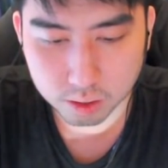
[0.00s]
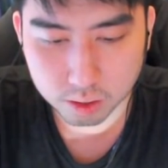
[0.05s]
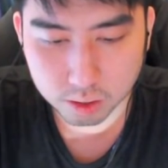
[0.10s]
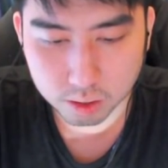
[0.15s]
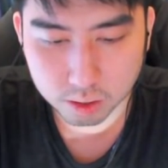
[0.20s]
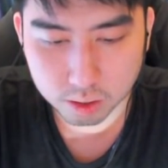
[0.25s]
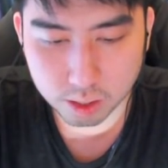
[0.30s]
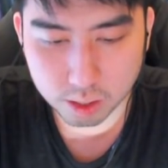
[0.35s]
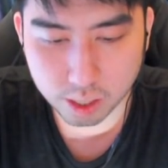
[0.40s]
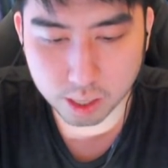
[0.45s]

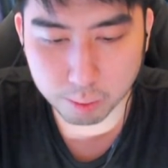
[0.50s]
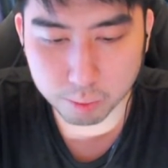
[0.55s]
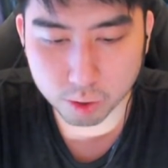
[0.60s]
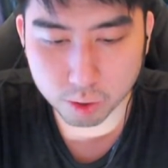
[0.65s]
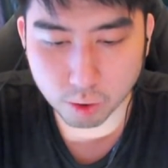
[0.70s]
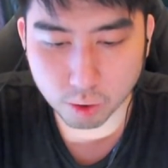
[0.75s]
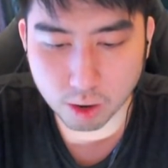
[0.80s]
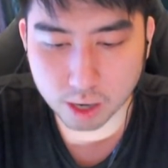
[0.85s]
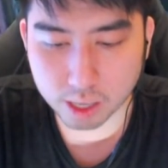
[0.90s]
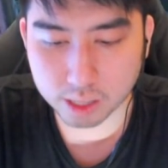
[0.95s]
Diem
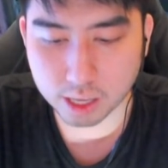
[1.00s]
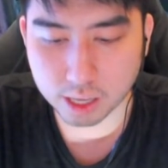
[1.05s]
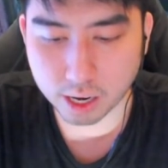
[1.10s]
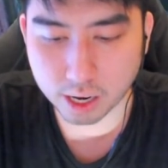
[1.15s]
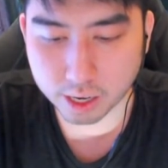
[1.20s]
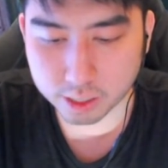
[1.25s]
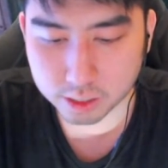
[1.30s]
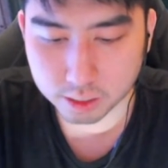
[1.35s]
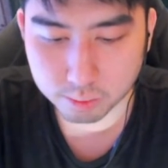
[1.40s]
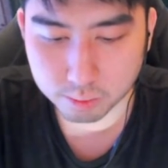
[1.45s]
doang kita
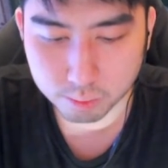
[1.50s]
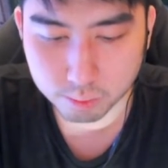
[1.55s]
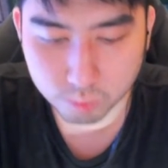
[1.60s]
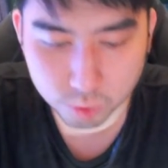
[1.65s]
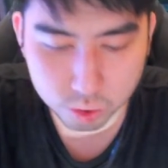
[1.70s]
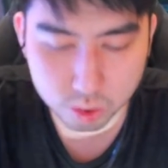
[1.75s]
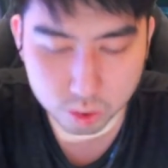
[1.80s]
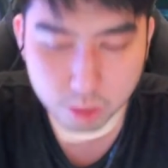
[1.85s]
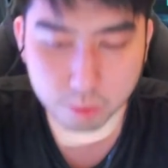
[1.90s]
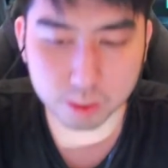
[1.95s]
guys
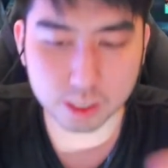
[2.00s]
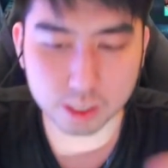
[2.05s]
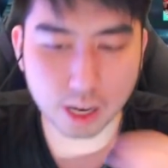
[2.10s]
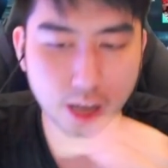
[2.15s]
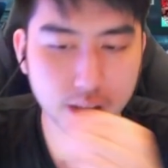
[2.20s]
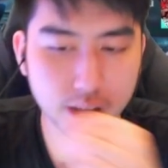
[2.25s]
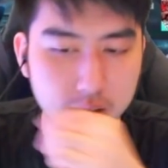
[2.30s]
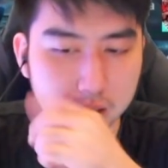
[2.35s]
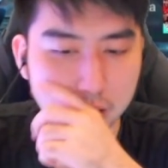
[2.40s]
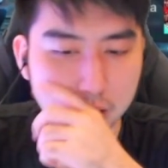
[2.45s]
Musuhnya
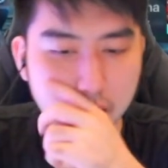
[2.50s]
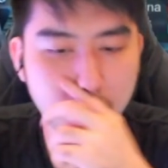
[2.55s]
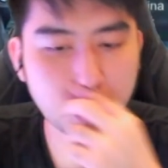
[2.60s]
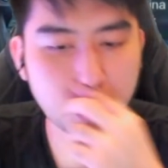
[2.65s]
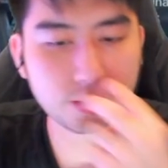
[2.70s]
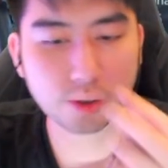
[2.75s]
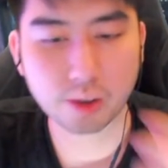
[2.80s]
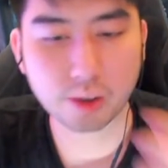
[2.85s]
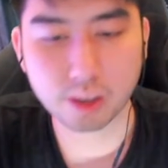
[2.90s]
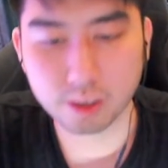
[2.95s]
sekarat sendiri
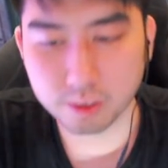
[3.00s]
coy